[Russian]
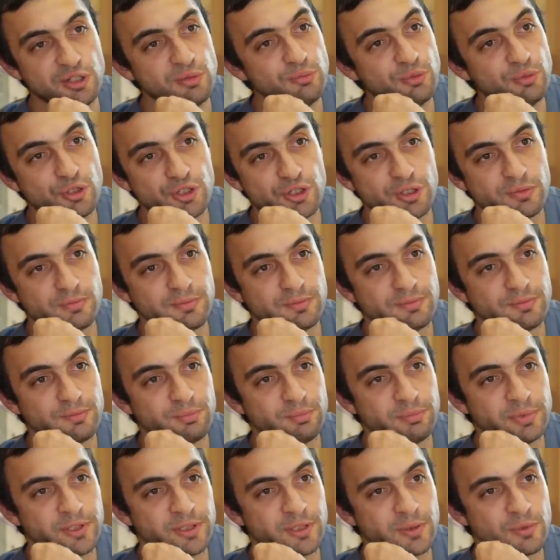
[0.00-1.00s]
не можем,
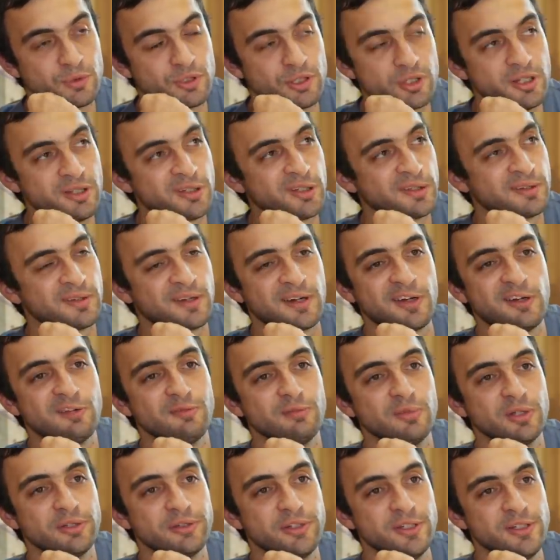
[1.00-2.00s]
потому что это
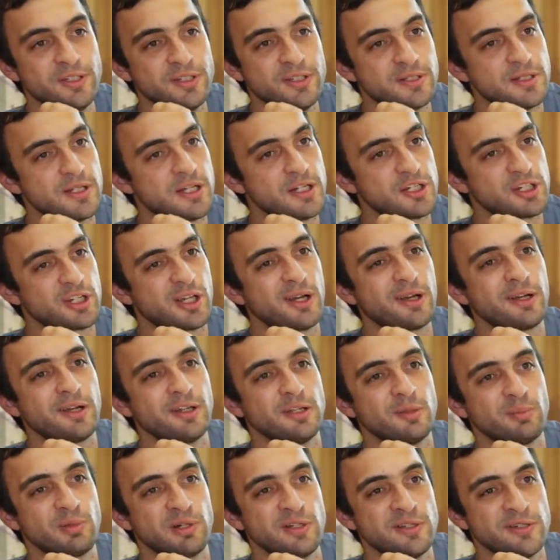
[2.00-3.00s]
травма, ты не знаешь, как
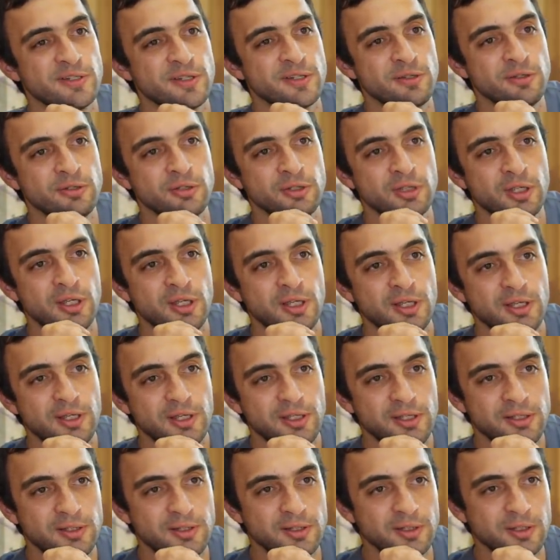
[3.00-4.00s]
она произойдет.
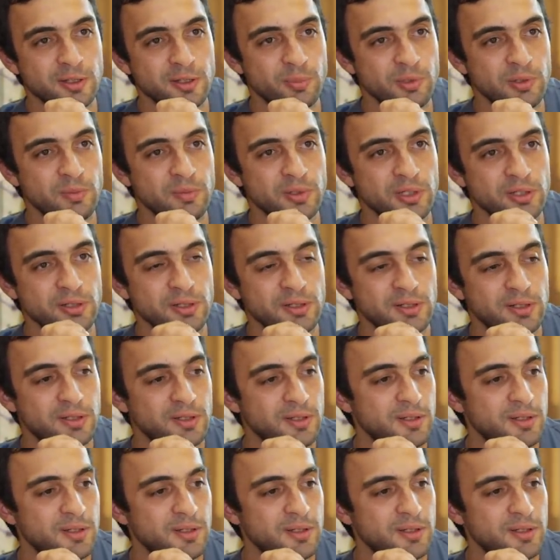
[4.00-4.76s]
Это, например,